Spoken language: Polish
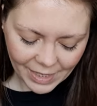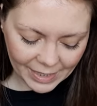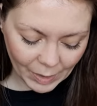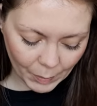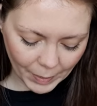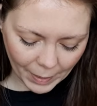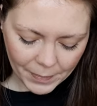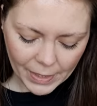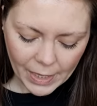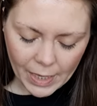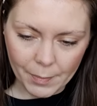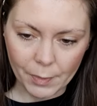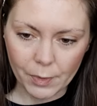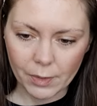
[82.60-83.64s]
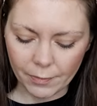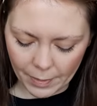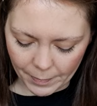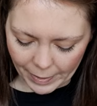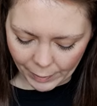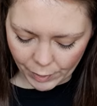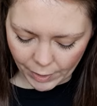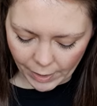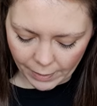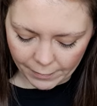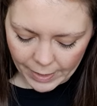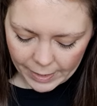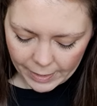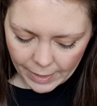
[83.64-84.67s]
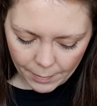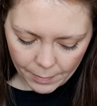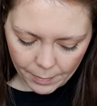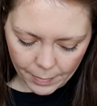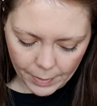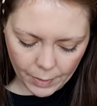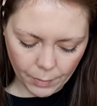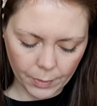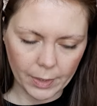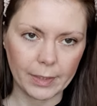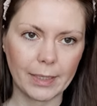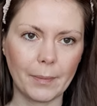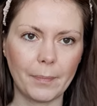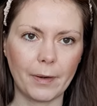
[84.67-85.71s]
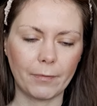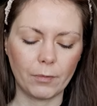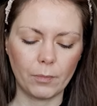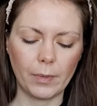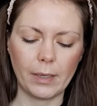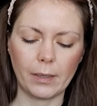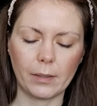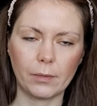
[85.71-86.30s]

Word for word: Dobra, były dwie paczki. W jednej były te perfumy,